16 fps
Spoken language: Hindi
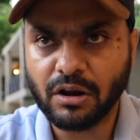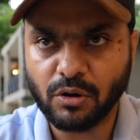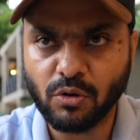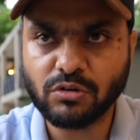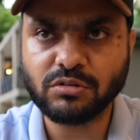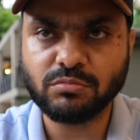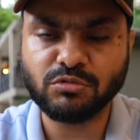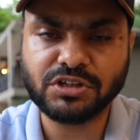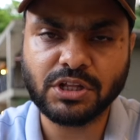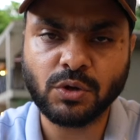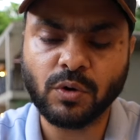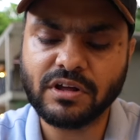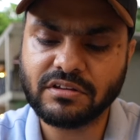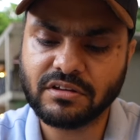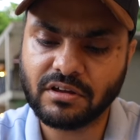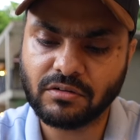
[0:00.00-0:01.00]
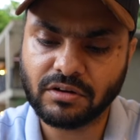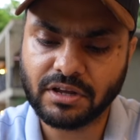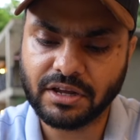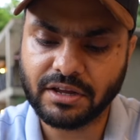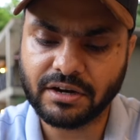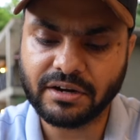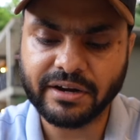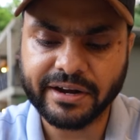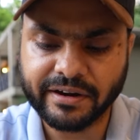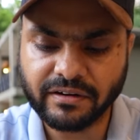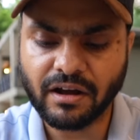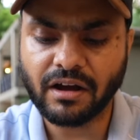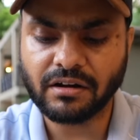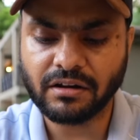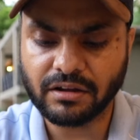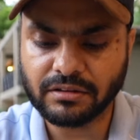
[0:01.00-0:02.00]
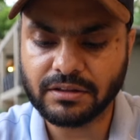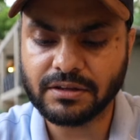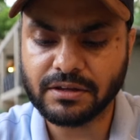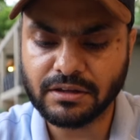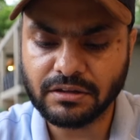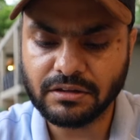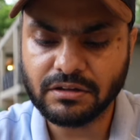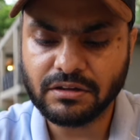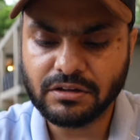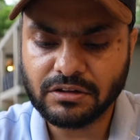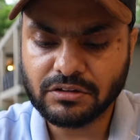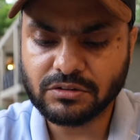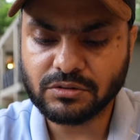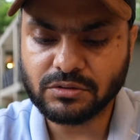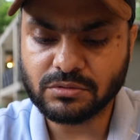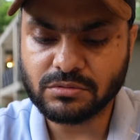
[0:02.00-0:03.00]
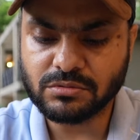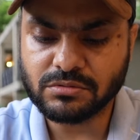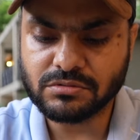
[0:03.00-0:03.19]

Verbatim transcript: लुक्स मुझे थोड़ी सी इनकी ठीक ठाक लगती है तो